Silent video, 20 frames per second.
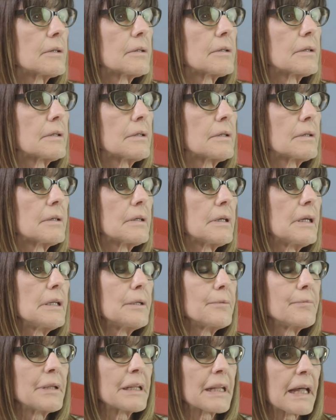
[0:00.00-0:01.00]
eh,
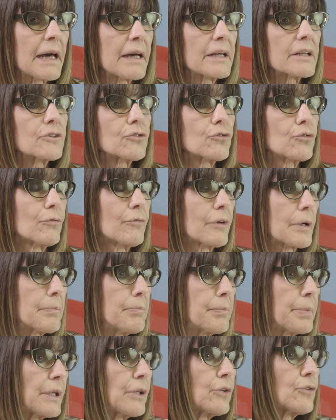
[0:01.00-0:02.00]
eliminare
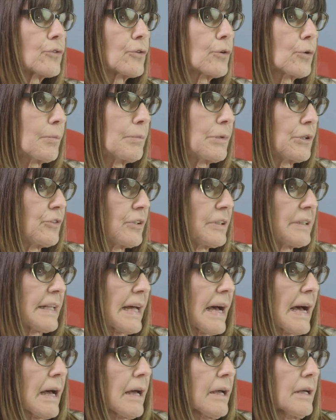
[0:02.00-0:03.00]
sovrappeso e
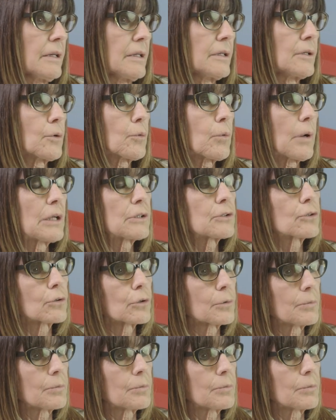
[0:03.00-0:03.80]
obesità, in quanto